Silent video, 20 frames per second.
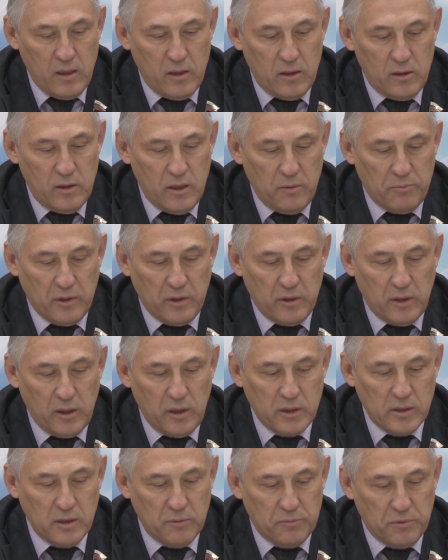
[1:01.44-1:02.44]
И я
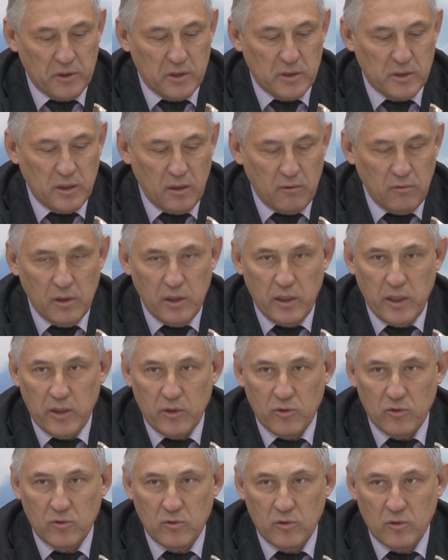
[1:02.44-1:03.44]
прекрасно
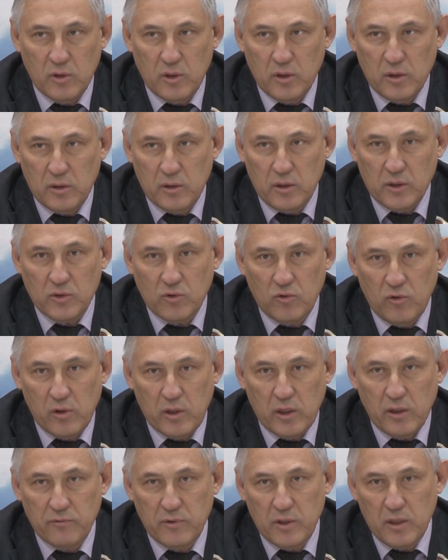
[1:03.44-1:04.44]
представляю,
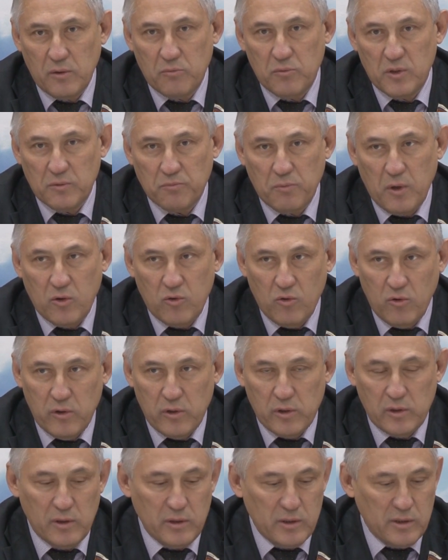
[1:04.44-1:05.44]
насколько вы
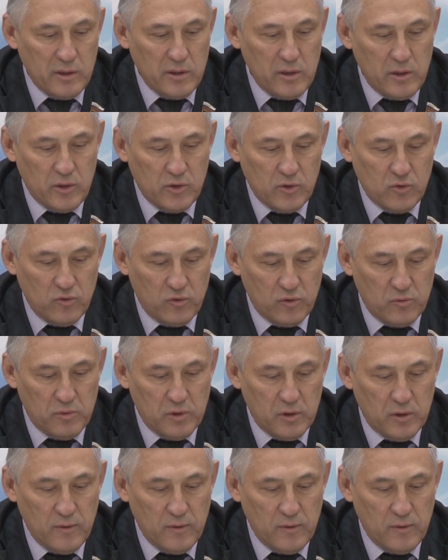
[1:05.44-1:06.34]
обеспокоены за их судьбы.